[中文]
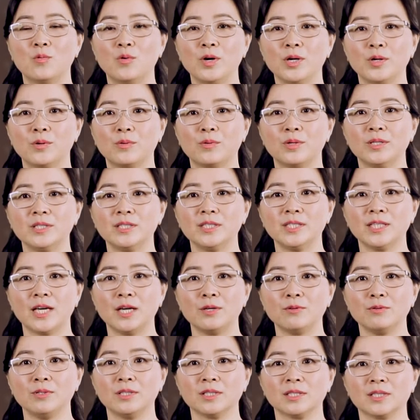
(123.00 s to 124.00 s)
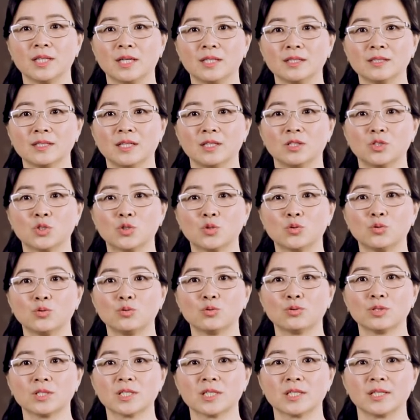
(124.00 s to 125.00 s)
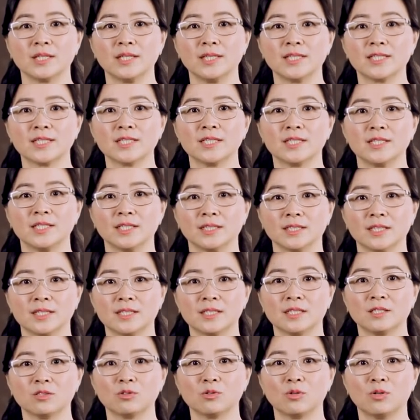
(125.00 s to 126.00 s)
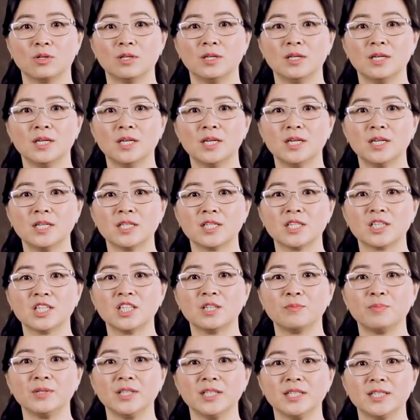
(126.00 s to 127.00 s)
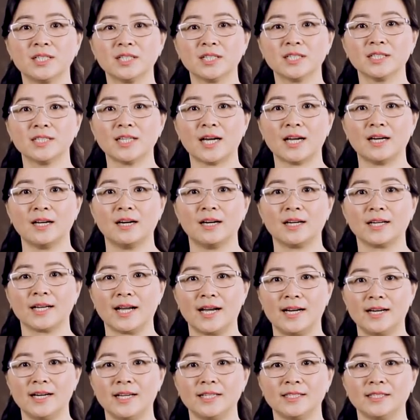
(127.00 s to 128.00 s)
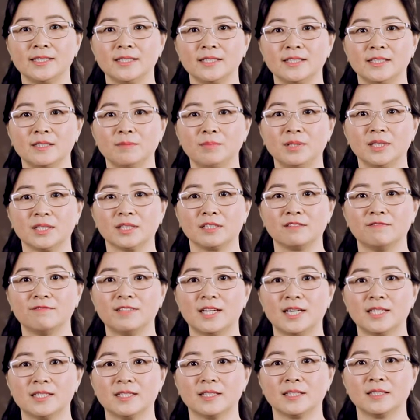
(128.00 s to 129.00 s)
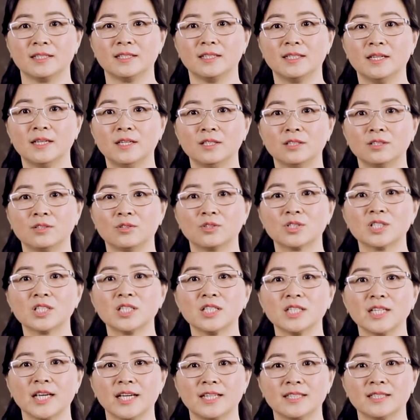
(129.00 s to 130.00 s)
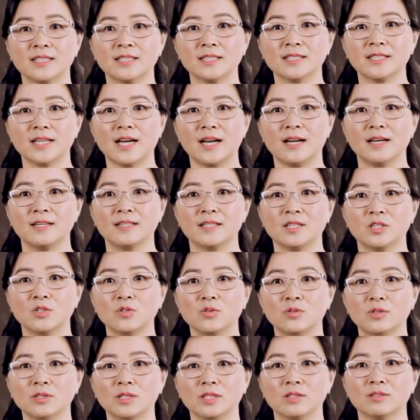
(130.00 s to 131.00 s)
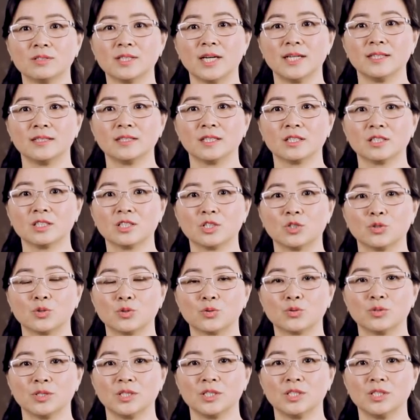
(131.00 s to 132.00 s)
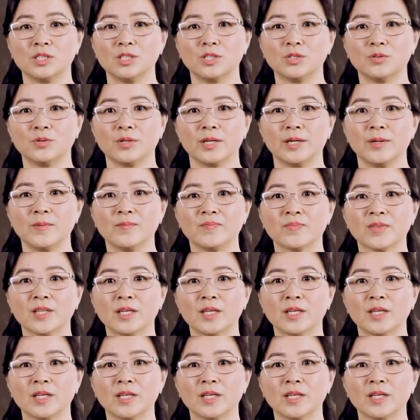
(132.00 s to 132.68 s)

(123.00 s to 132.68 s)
未婚先孕等等诸如此类事情的增多，势必增加了感染性疾病的发生。 同时，也增加了人工流产等手术的机会。